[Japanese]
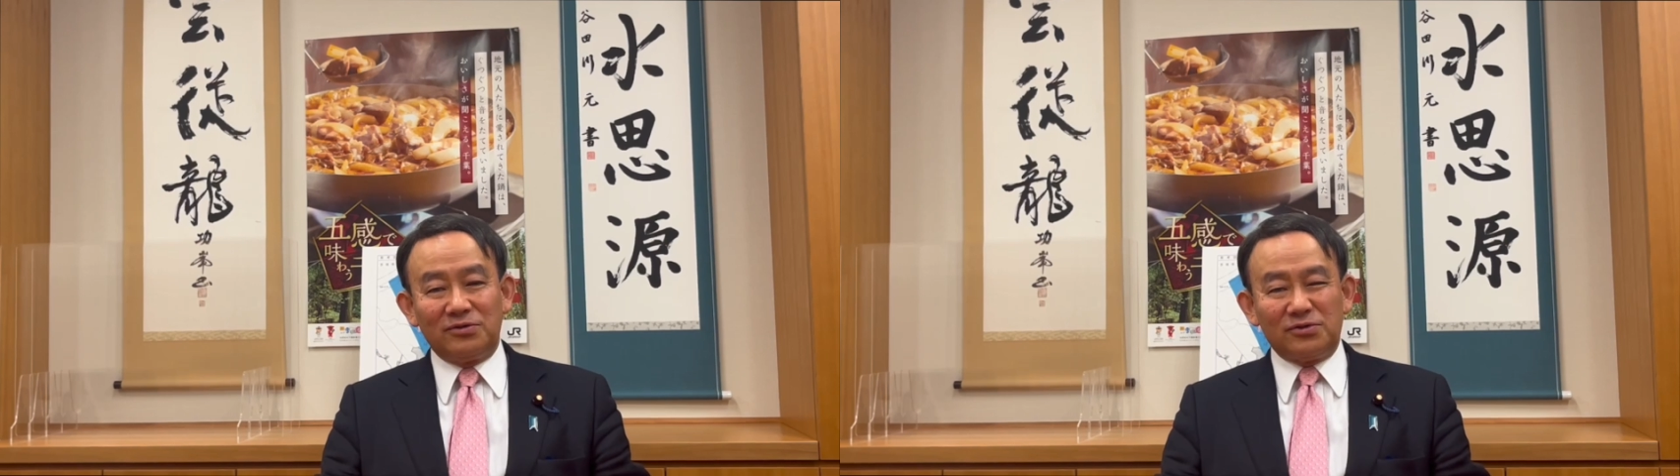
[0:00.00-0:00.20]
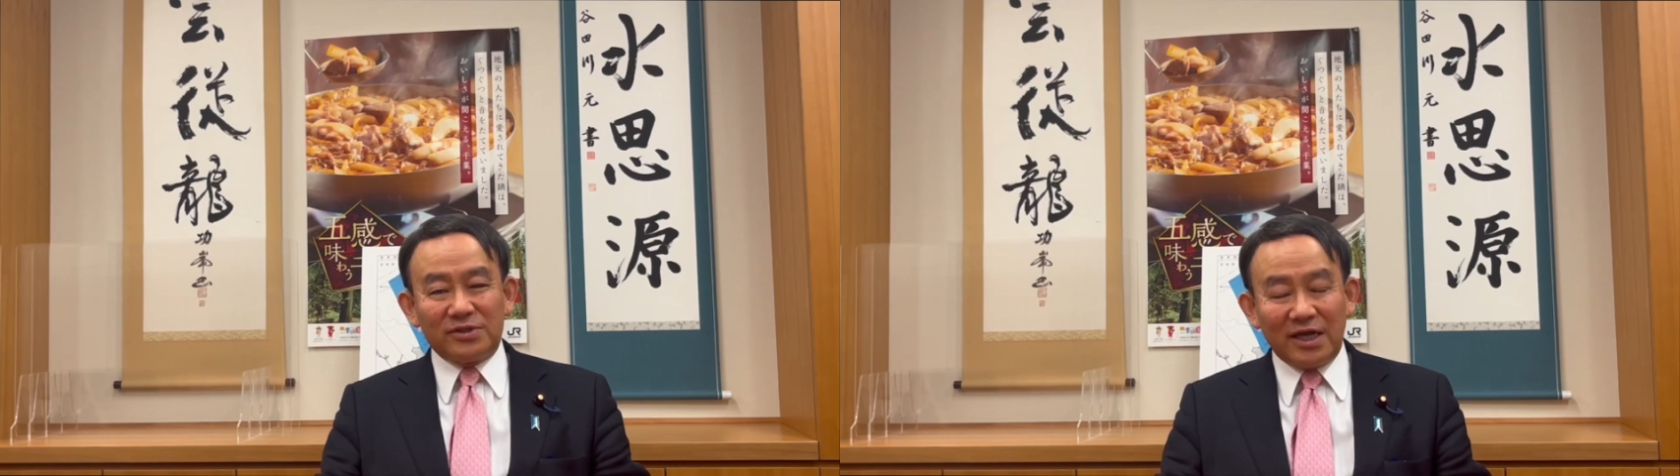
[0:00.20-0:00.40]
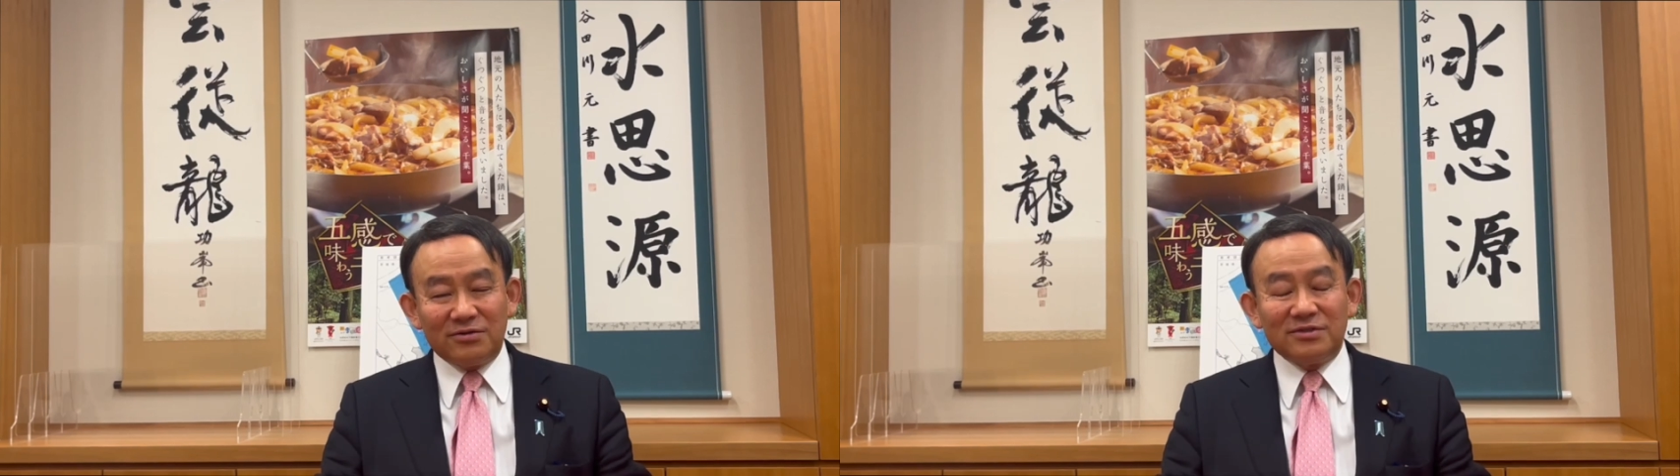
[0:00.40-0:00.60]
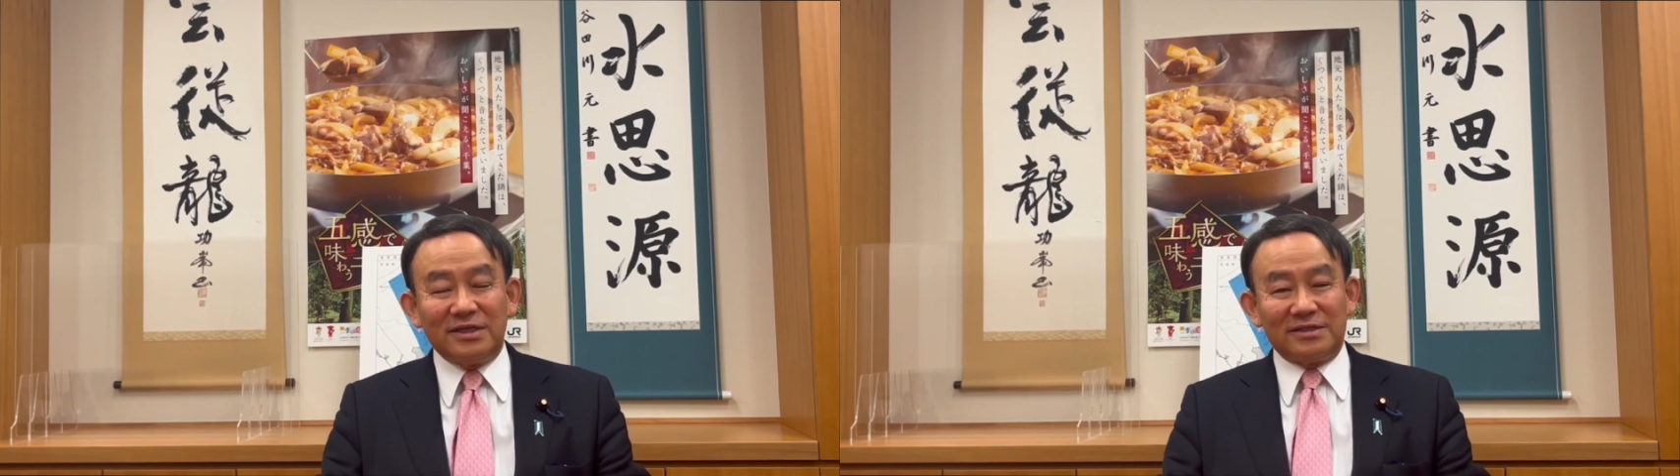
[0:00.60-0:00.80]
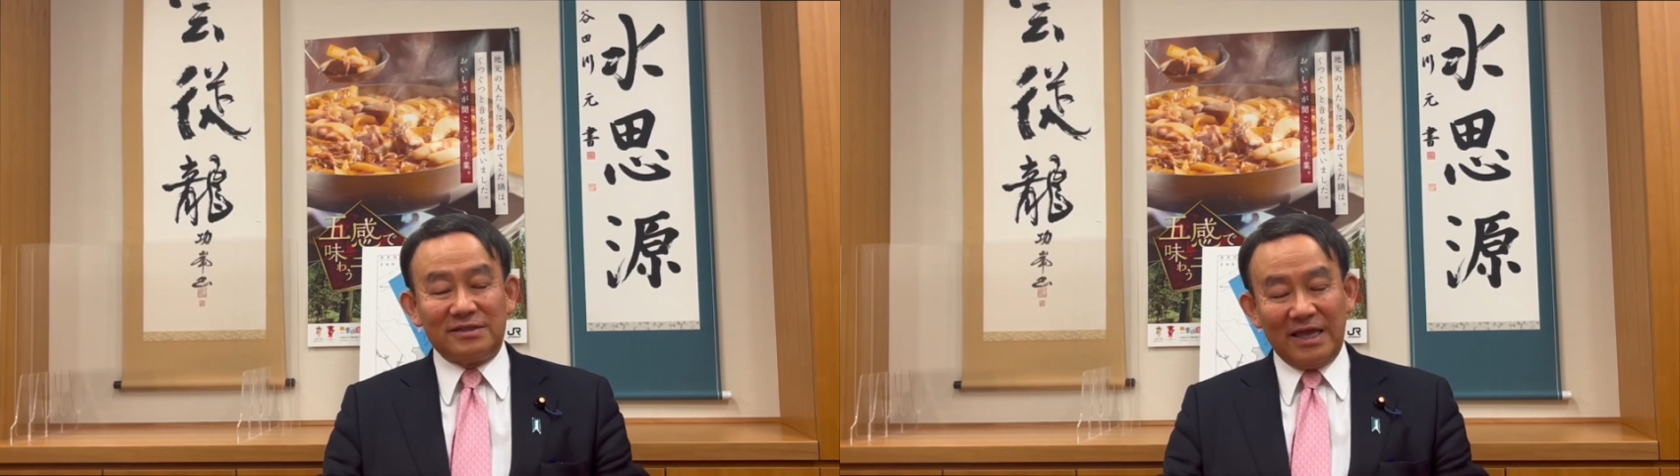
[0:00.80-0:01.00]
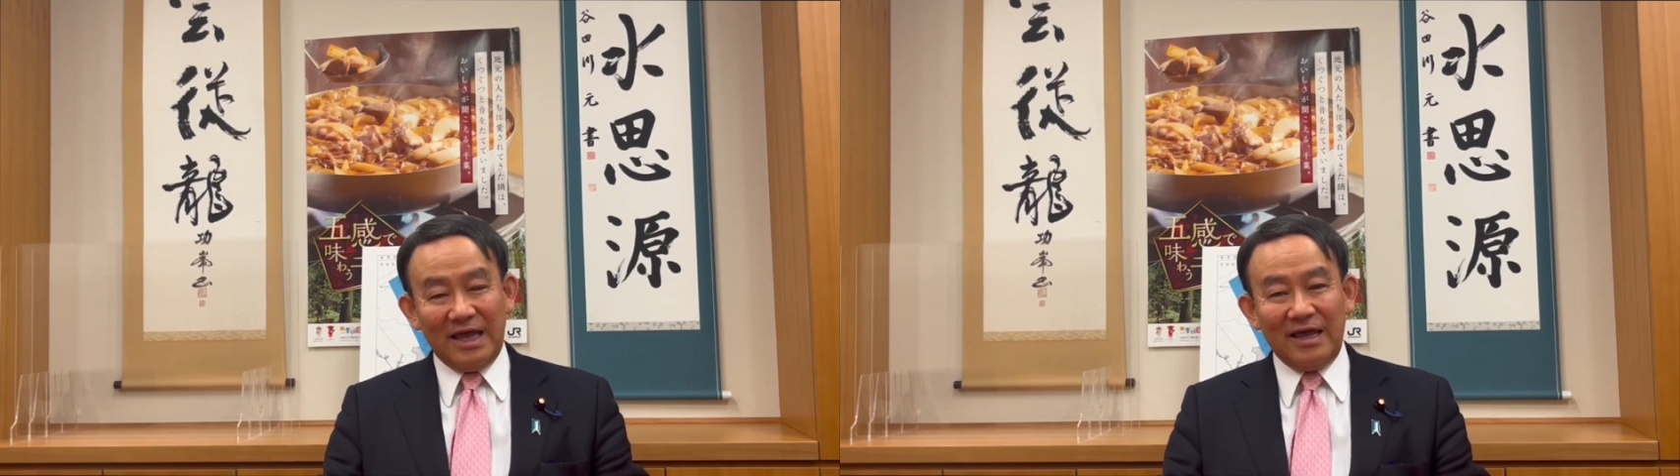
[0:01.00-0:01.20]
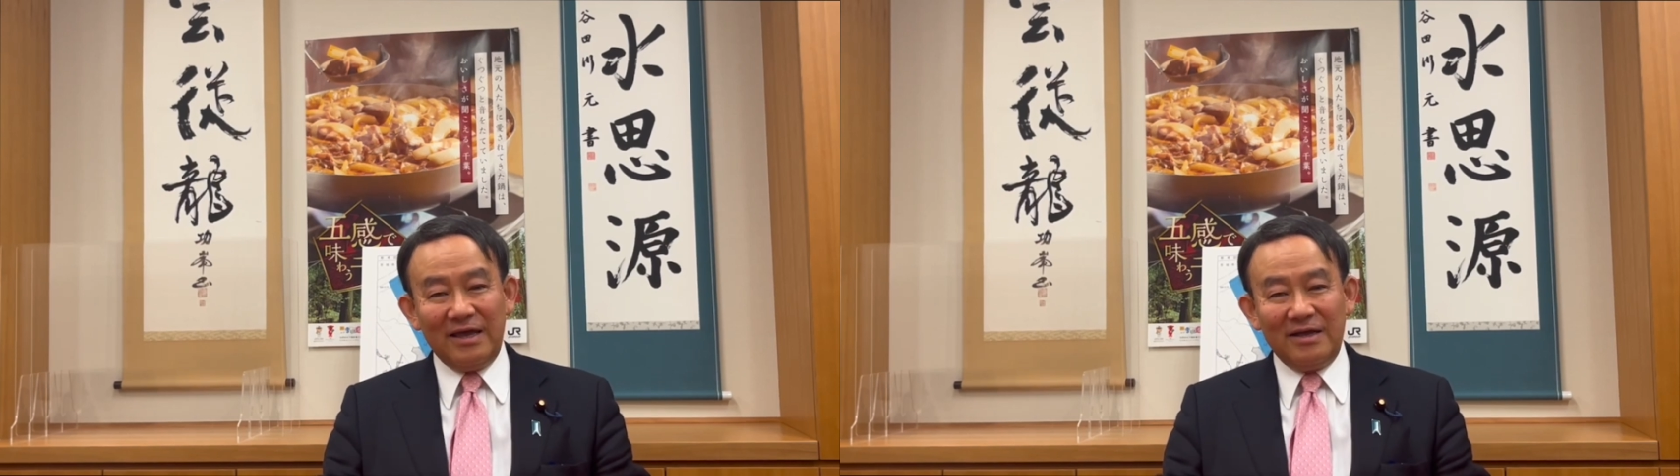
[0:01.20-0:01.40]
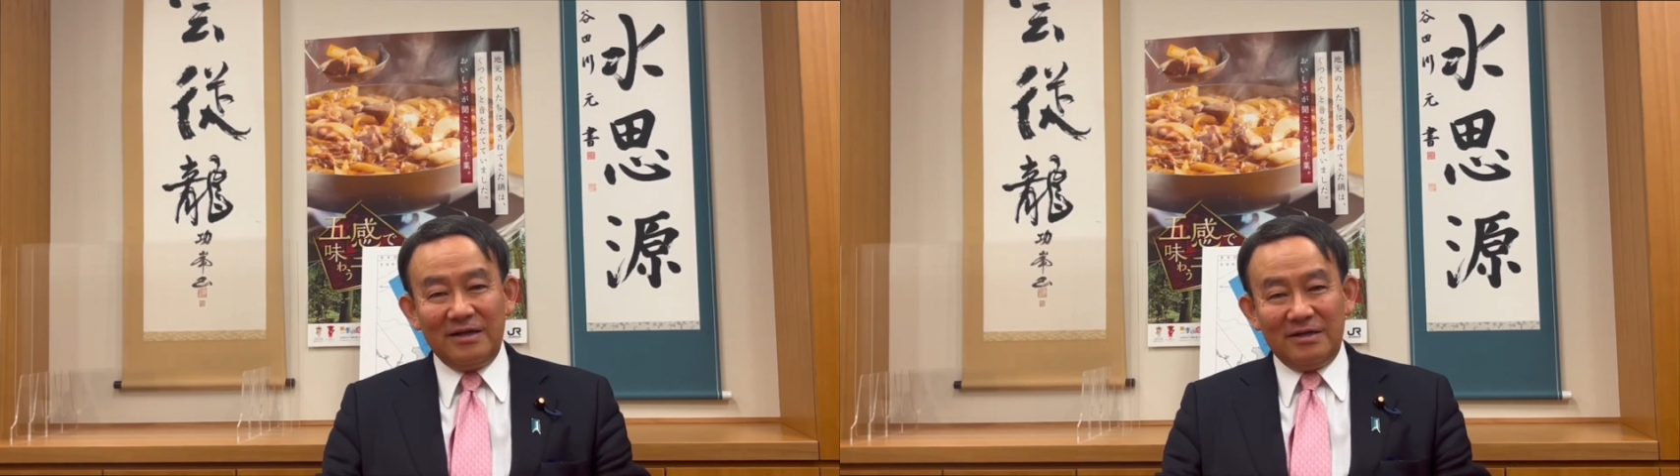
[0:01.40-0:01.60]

続けるんですね。